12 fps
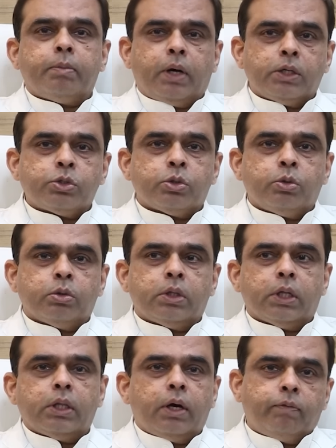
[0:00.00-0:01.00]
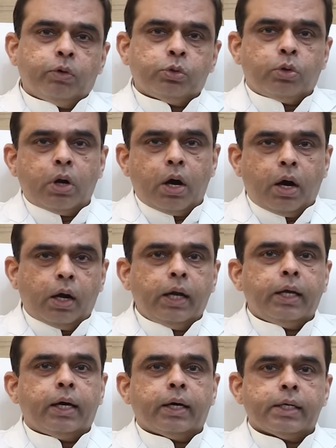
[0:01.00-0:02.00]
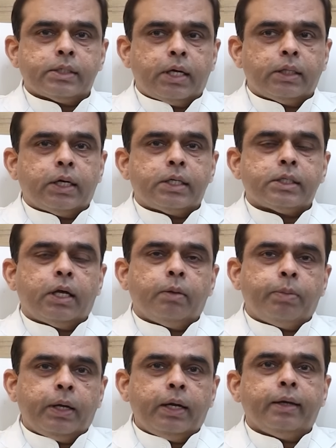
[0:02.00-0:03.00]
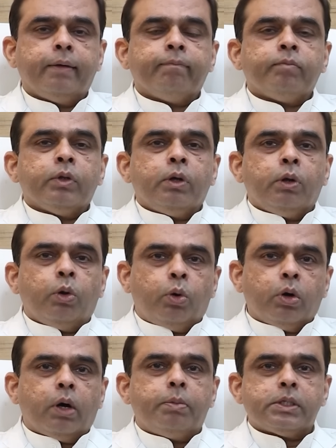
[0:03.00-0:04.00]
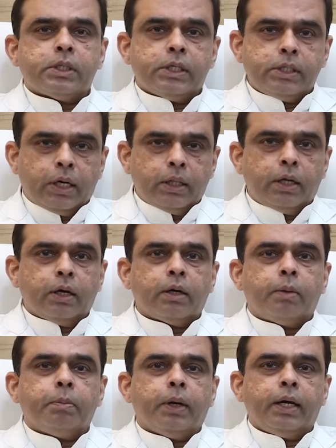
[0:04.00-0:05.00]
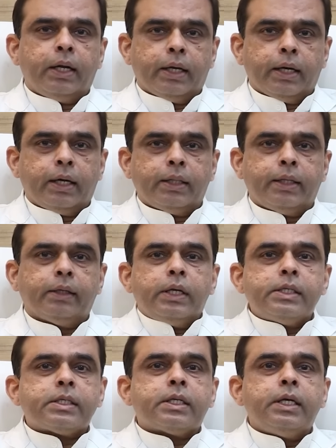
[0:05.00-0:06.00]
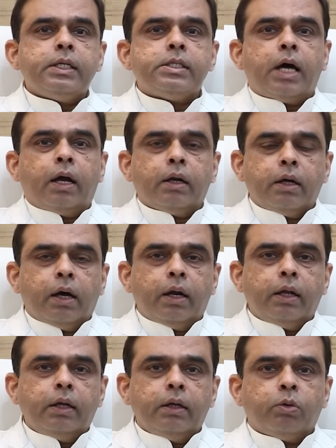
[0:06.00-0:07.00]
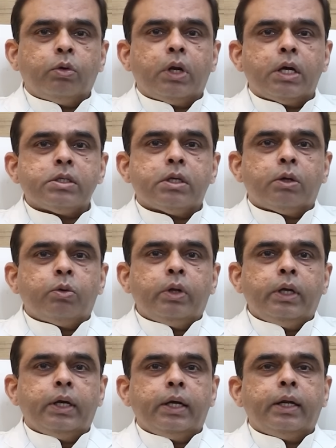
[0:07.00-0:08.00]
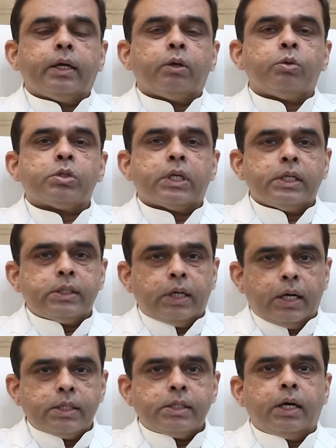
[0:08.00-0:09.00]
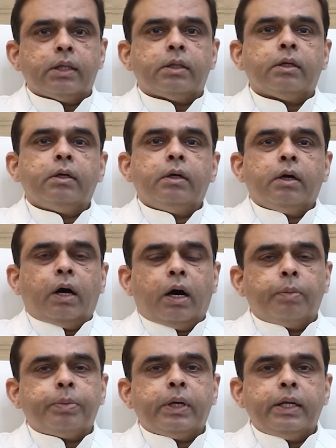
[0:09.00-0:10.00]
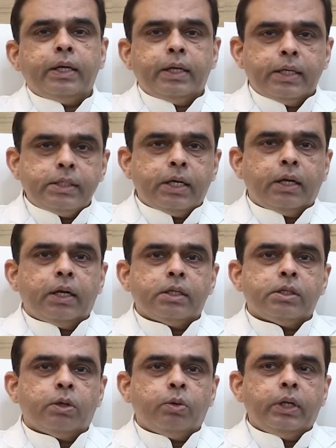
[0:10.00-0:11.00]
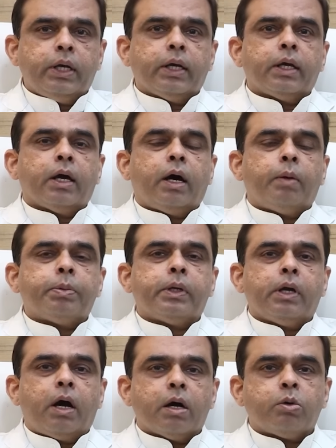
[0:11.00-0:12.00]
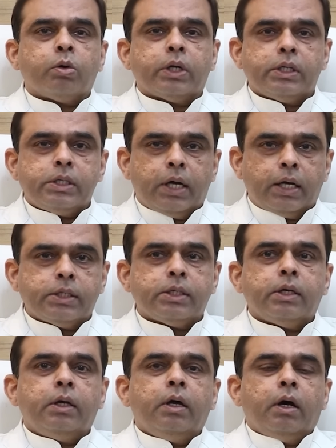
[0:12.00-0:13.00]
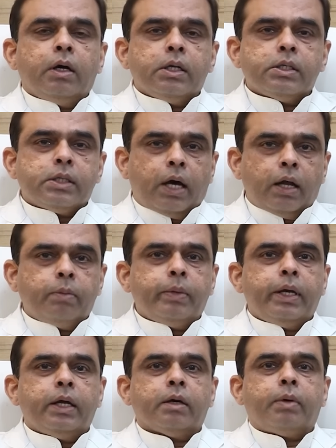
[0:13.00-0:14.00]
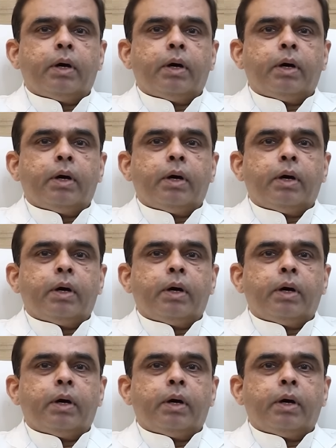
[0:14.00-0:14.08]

के बाद शुरू होता था अब वो थोड़ा अर्ली आ गया सात आठ साल पहले लोग अब इससे ज़्यादा कंप्लेंट लेके आते हैं इसकी जानकारी होना ज़रूरी है लेकिन उसके साथ साथ आपके लिए ये जानना ज़रूरी है कि आपकी आँखों की जाँच साल में एक